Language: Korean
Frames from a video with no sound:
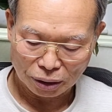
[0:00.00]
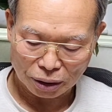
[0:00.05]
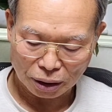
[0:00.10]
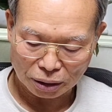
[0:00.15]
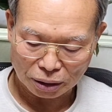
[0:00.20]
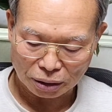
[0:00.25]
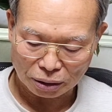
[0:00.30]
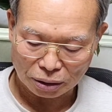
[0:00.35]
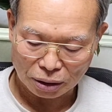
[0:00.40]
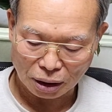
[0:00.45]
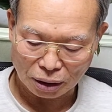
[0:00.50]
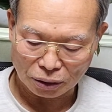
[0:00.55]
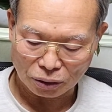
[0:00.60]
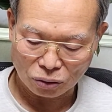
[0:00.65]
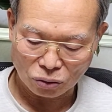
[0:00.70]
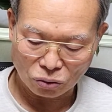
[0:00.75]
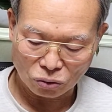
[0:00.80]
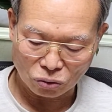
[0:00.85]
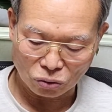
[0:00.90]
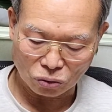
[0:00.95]

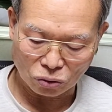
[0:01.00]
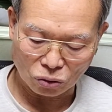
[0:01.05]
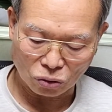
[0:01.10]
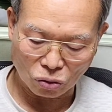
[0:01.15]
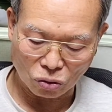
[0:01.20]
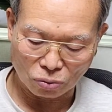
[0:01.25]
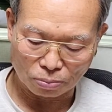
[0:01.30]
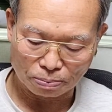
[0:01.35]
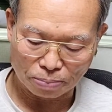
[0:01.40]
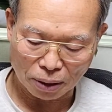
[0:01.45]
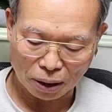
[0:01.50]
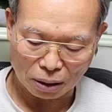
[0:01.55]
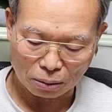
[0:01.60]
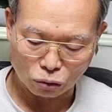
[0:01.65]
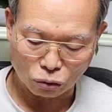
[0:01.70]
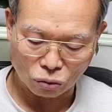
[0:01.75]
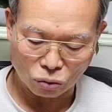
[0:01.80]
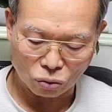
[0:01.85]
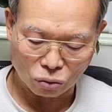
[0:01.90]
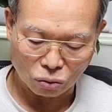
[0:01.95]
따뜻한 눈으로
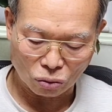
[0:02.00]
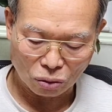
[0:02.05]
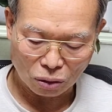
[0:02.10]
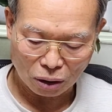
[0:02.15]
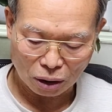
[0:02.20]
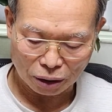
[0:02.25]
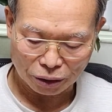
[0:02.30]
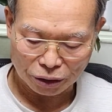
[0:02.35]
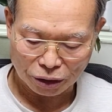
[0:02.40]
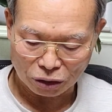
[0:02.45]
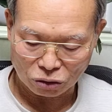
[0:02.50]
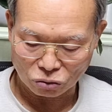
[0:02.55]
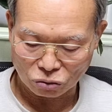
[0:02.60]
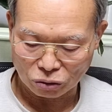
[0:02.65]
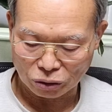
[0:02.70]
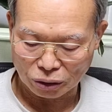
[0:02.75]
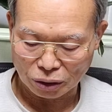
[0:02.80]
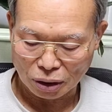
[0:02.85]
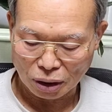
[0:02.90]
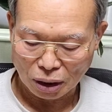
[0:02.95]
바라보고
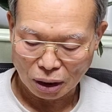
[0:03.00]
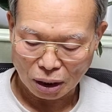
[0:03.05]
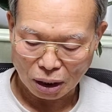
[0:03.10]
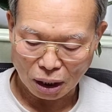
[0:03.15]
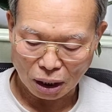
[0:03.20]
아껴주는